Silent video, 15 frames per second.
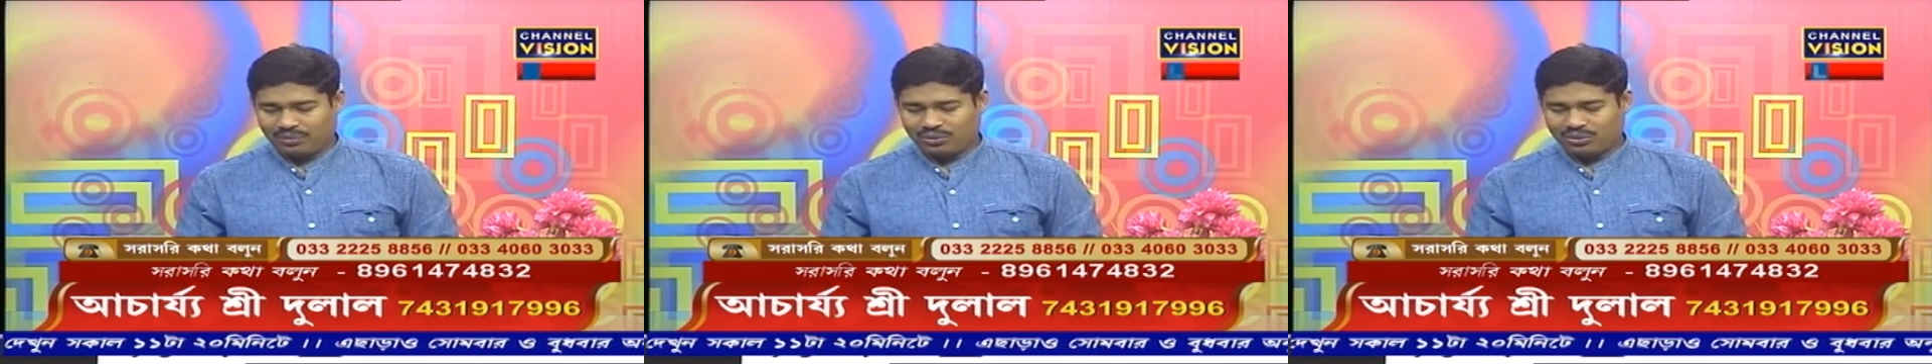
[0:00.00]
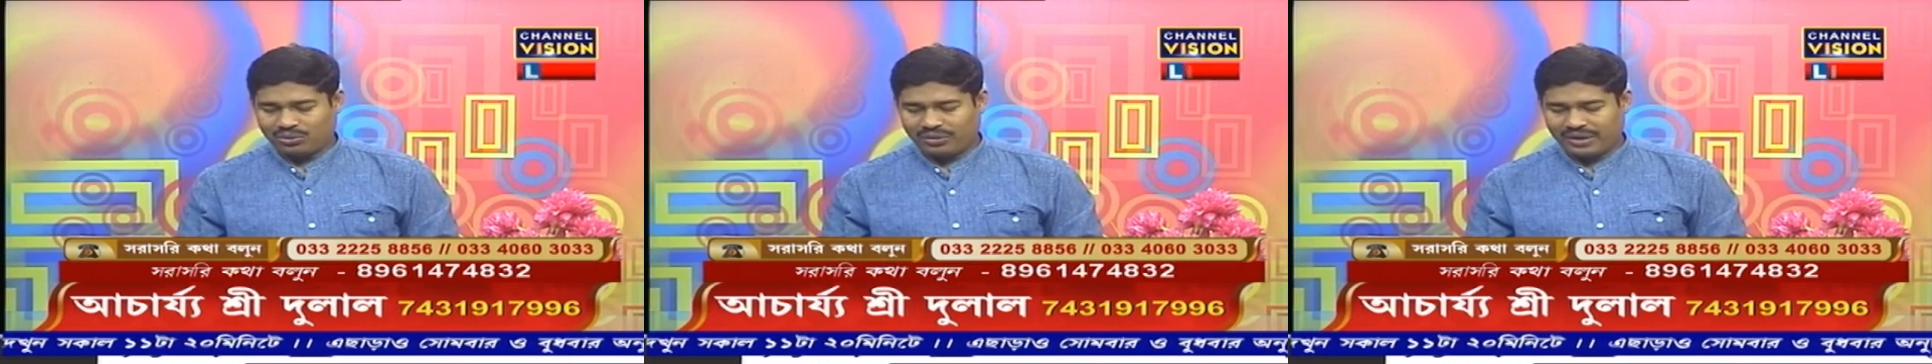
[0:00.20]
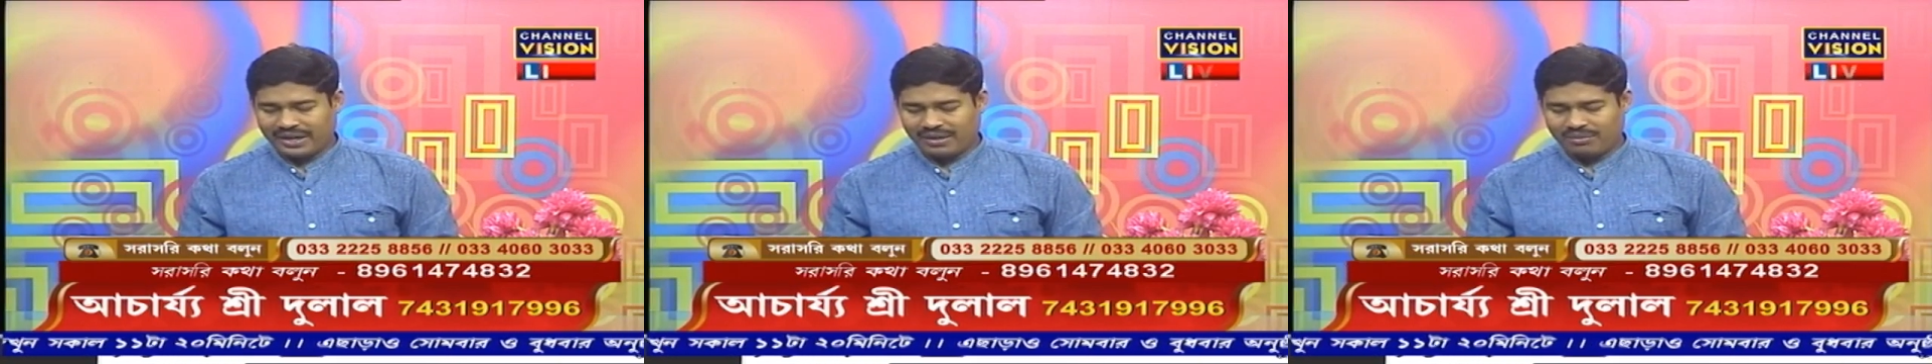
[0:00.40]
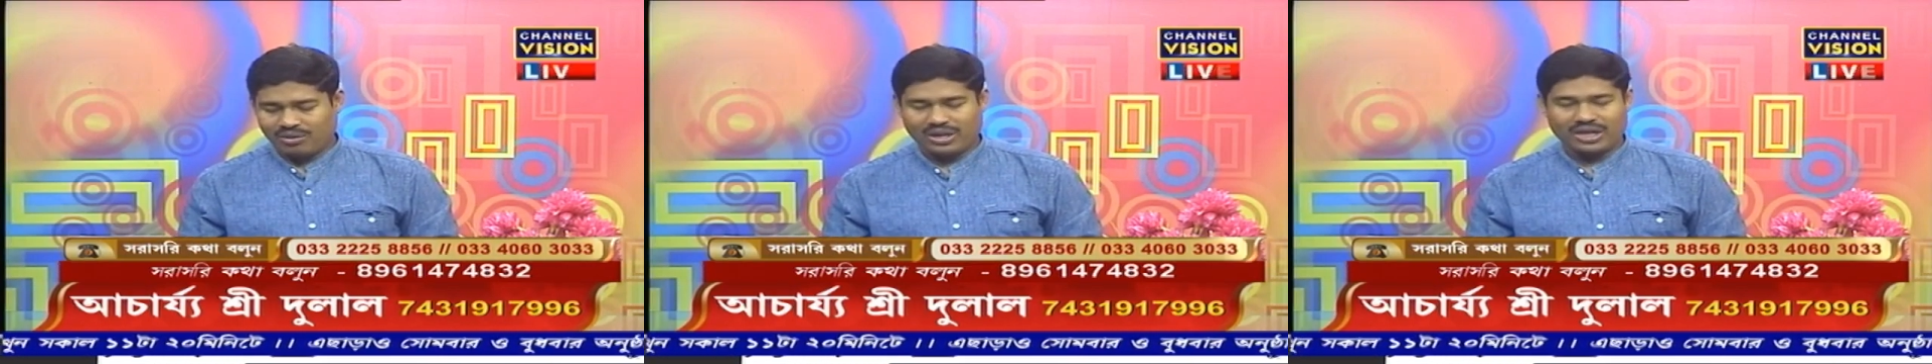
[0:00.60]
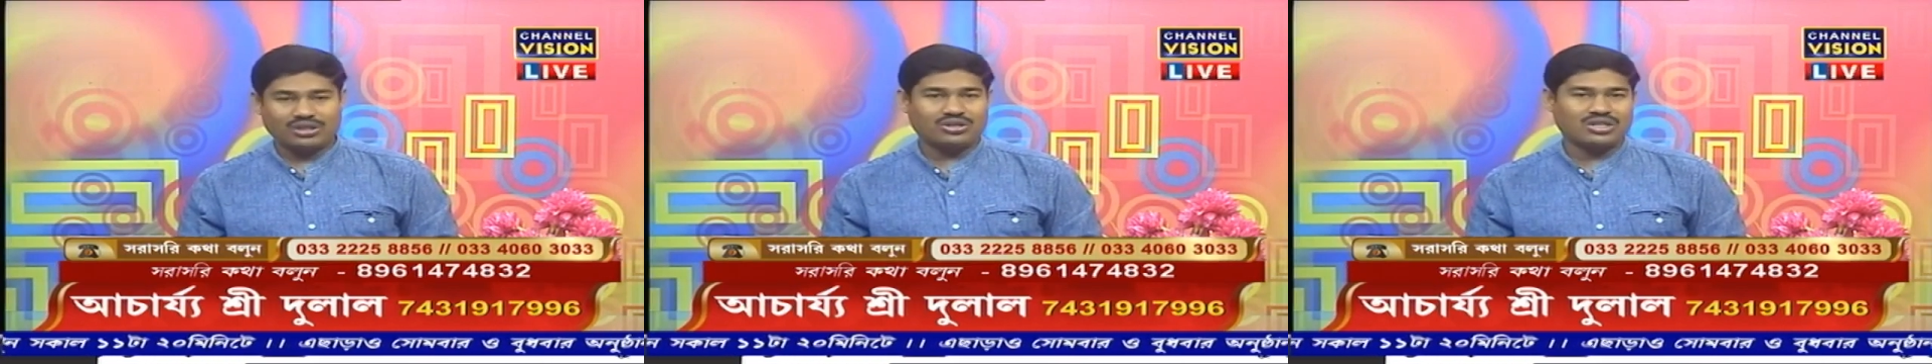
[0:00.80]
বুধ গ্রহের
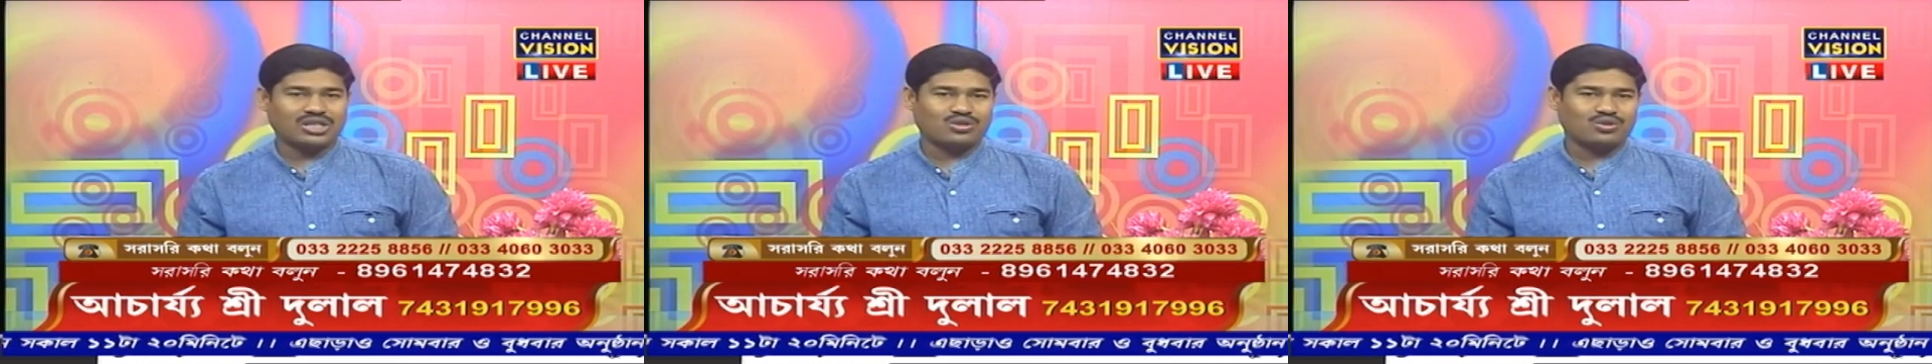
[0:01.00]
মহাদশা